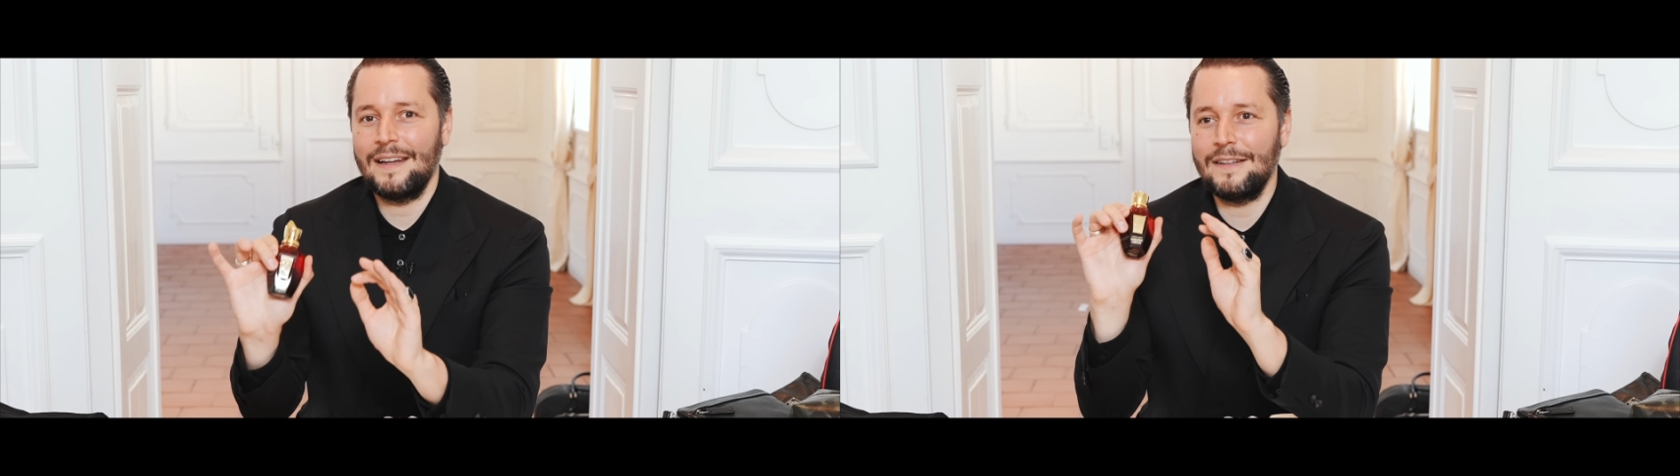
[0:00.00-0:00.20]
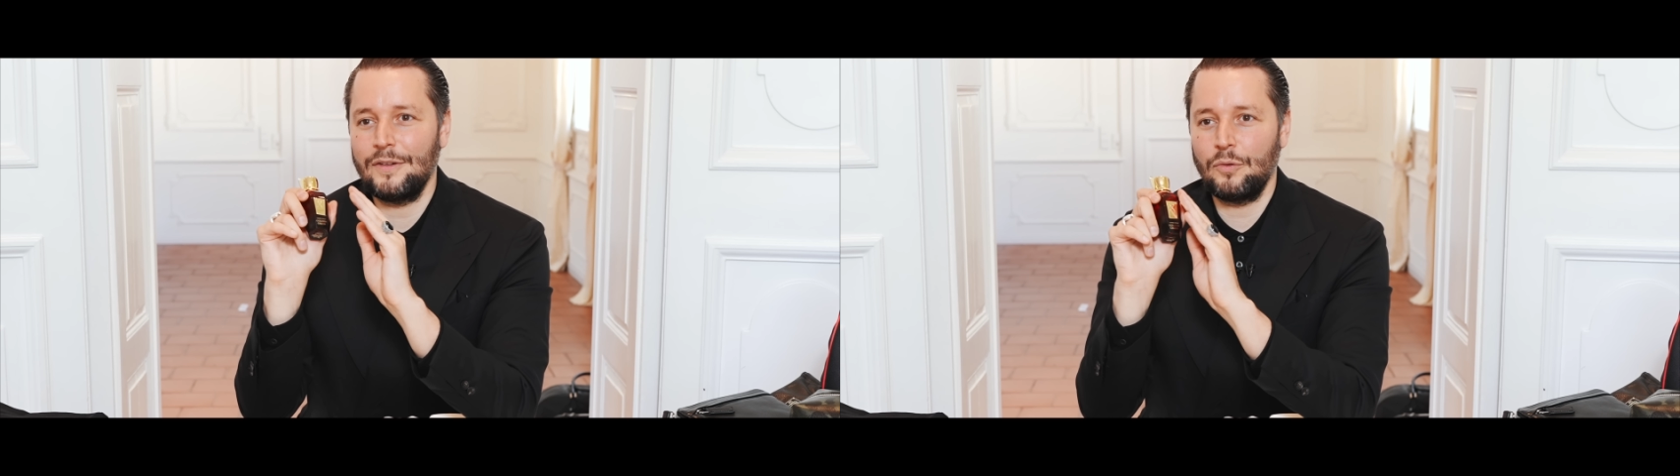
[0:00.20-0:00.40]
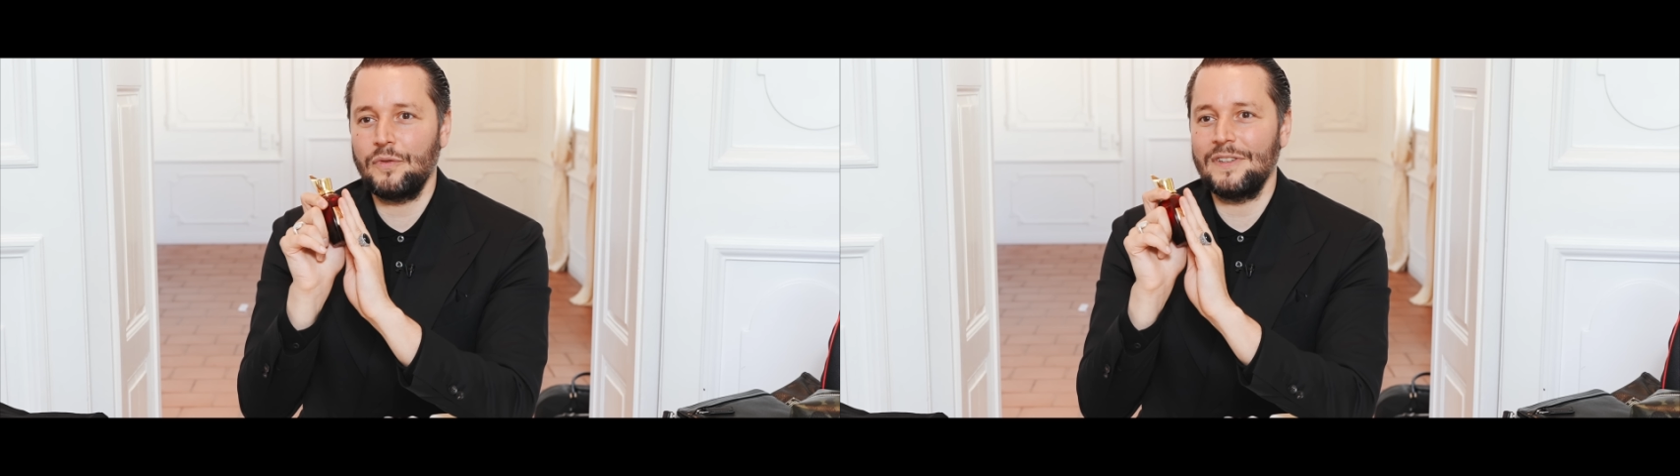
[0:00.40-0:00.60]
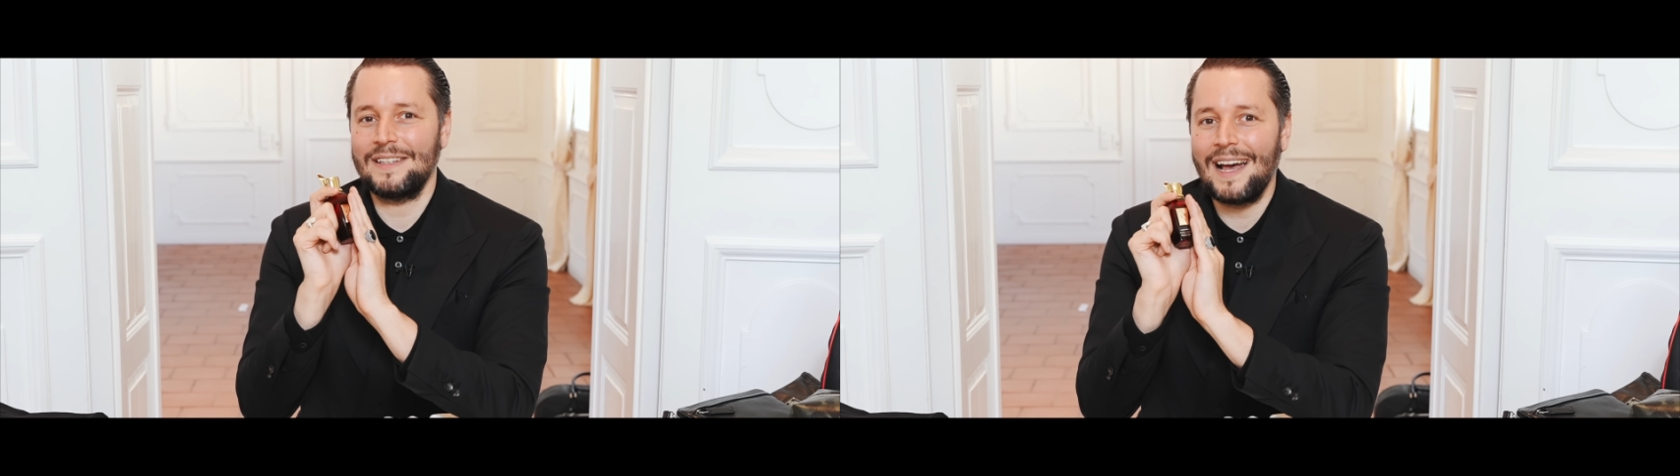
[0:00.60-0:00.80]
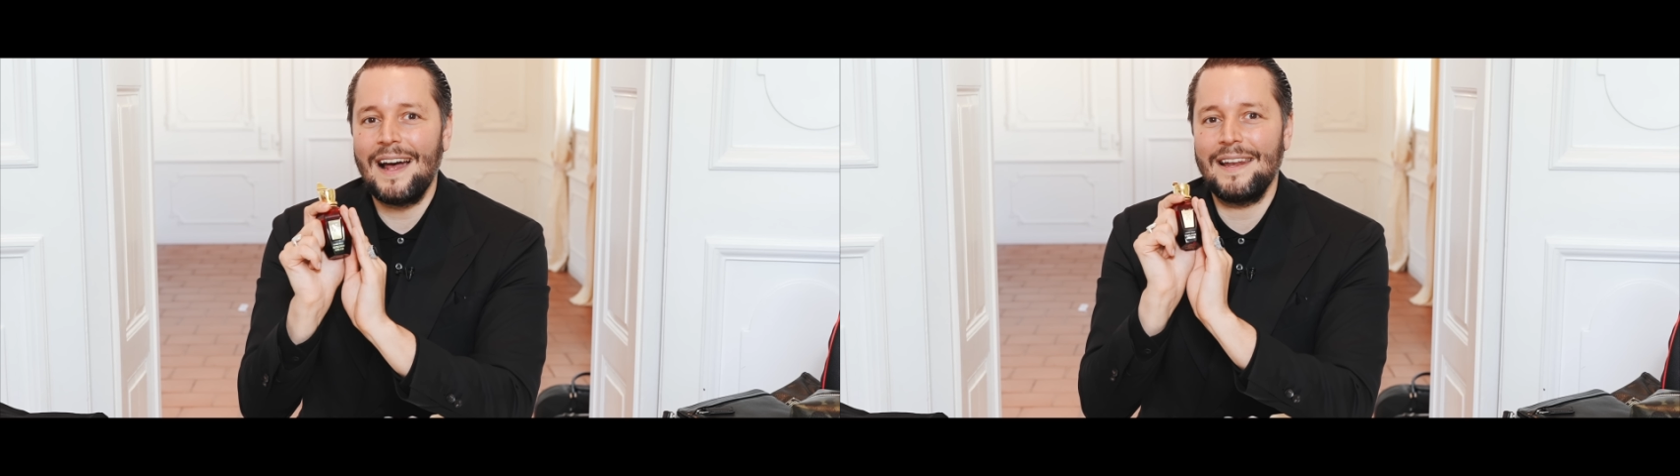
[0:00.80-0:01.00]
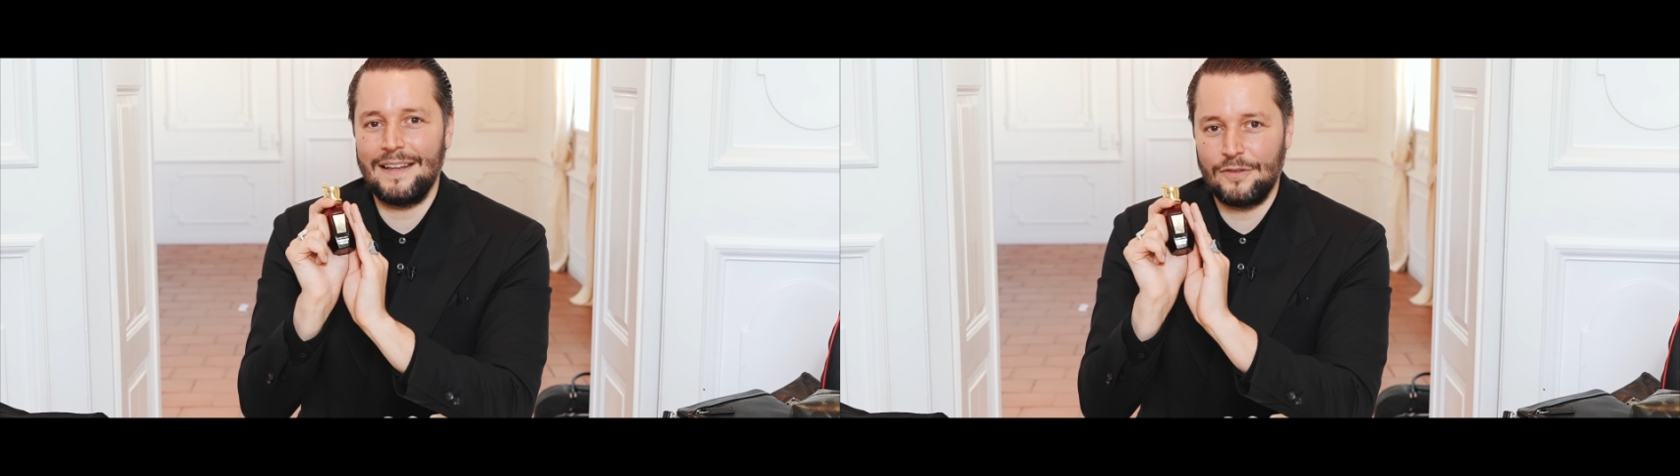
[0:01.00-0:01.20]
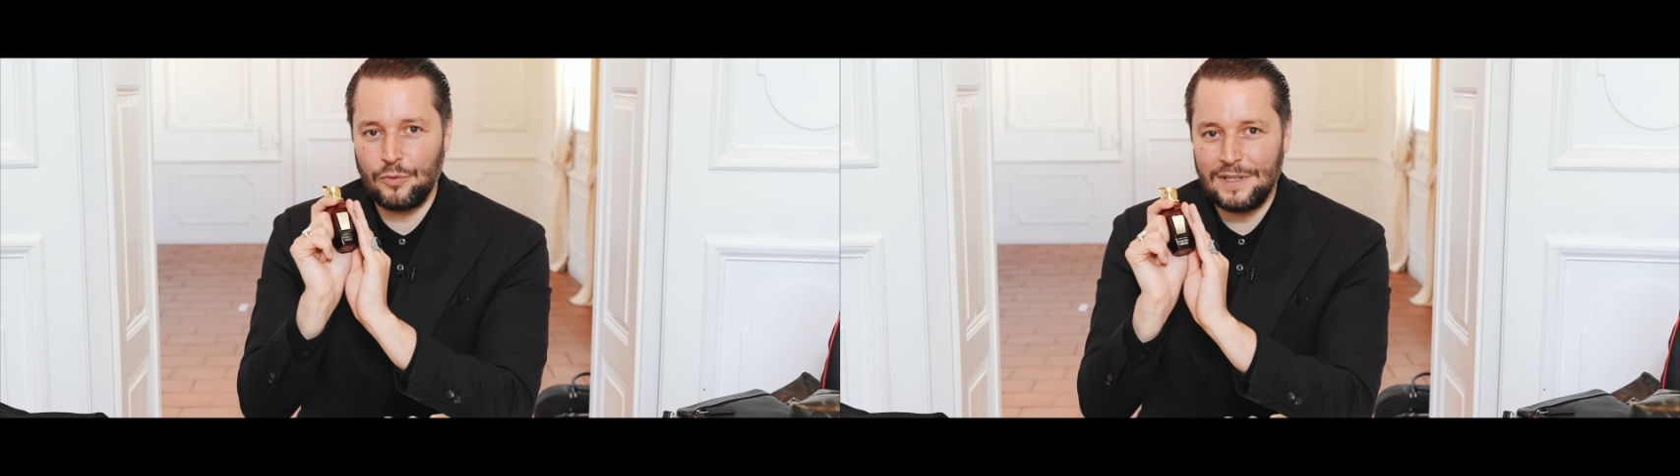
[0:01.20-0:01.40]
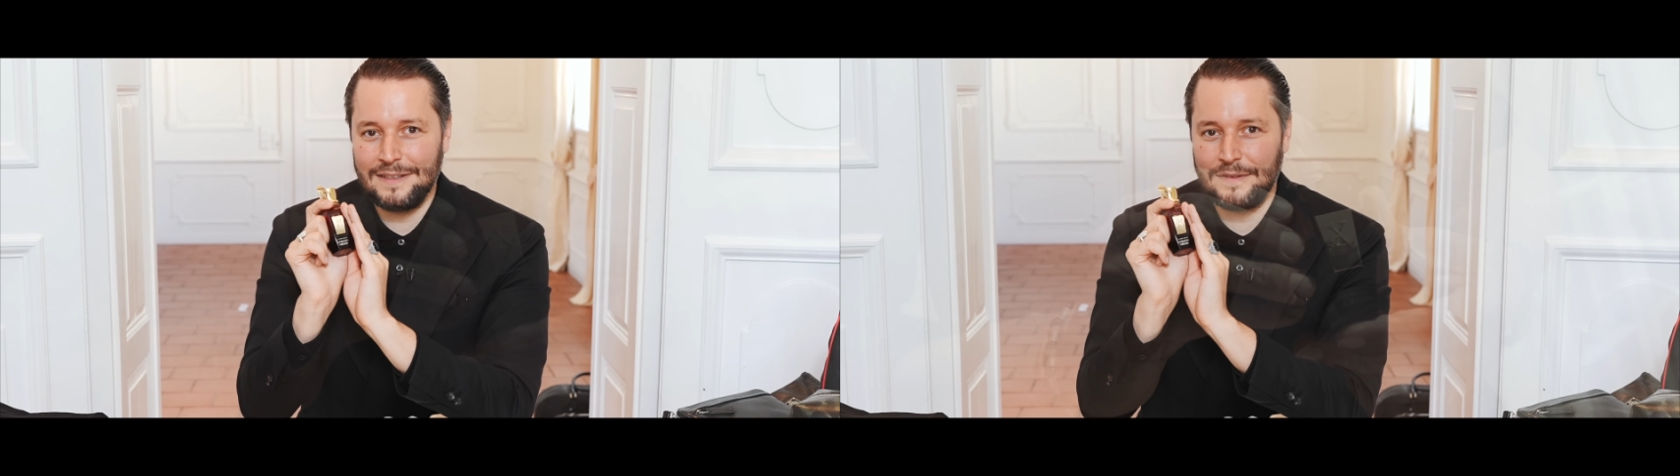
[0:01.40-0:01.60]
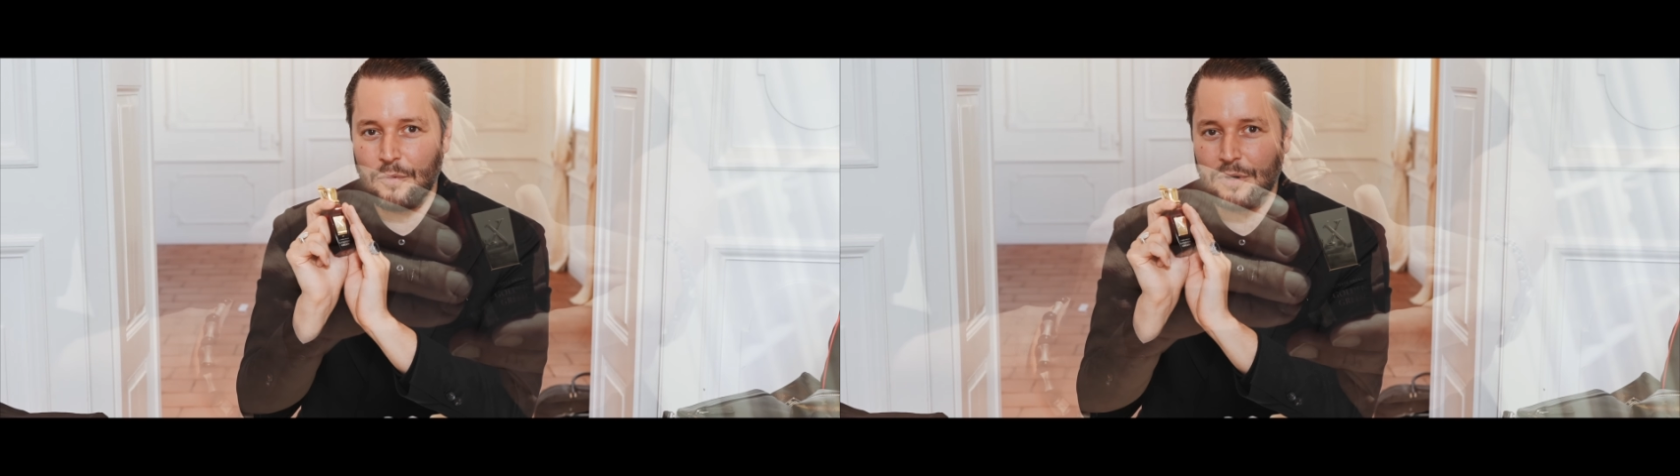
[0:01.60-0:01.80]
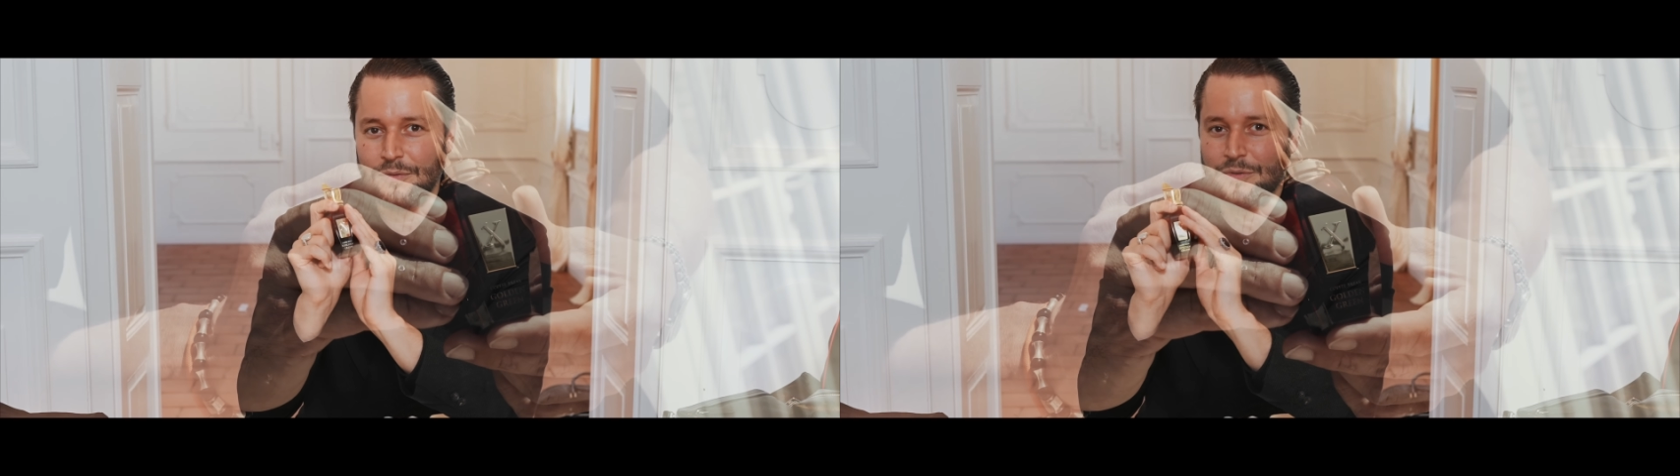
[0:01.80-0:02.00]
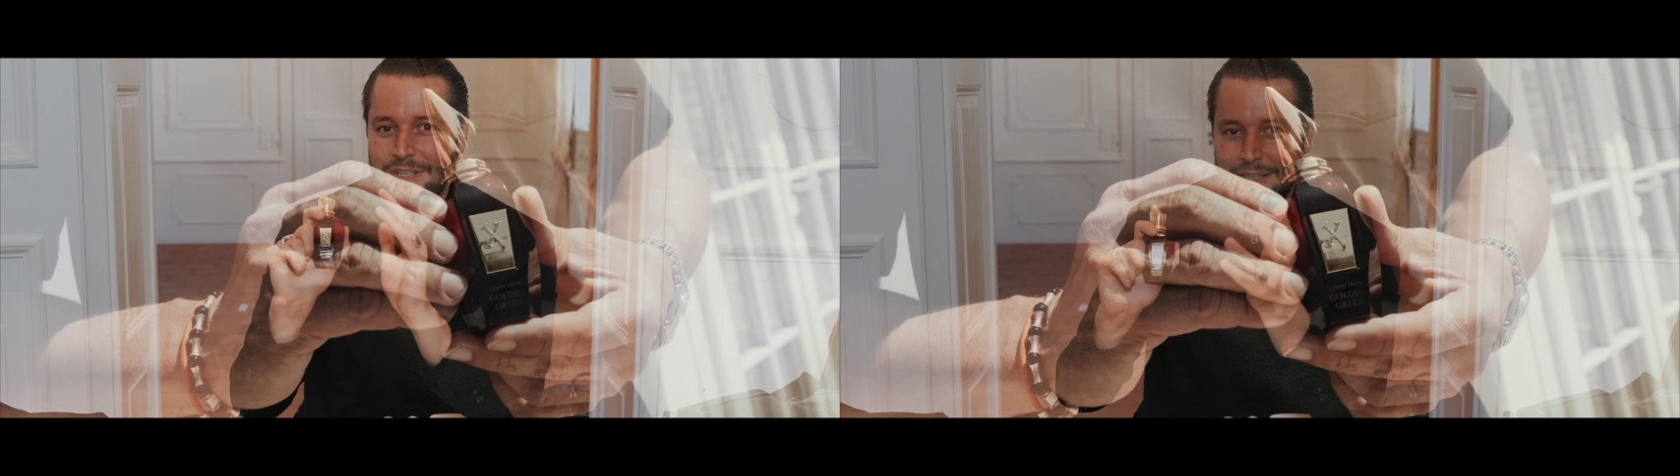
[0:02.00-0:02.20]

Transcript: denn dieser Duft ist gerade erst released worden und ich